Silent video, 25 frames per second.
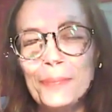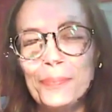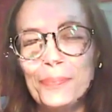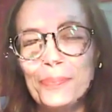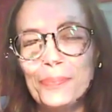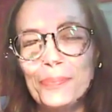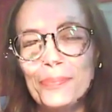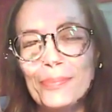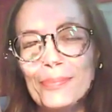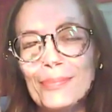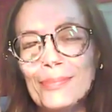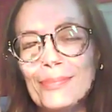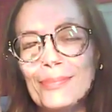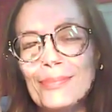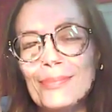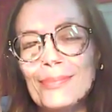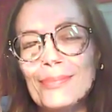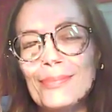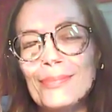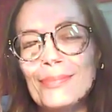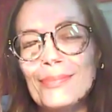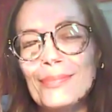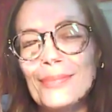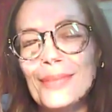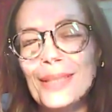
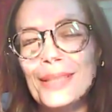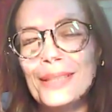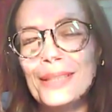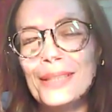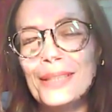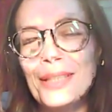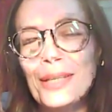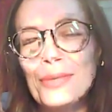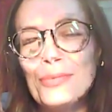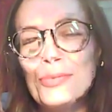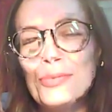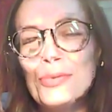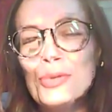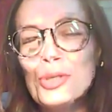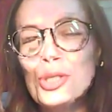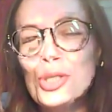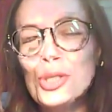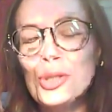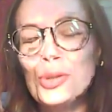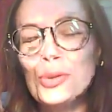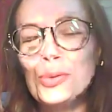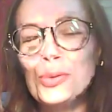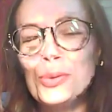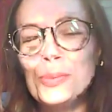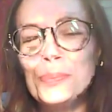э, того,
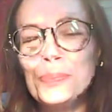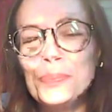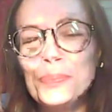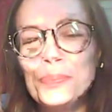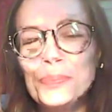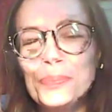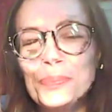что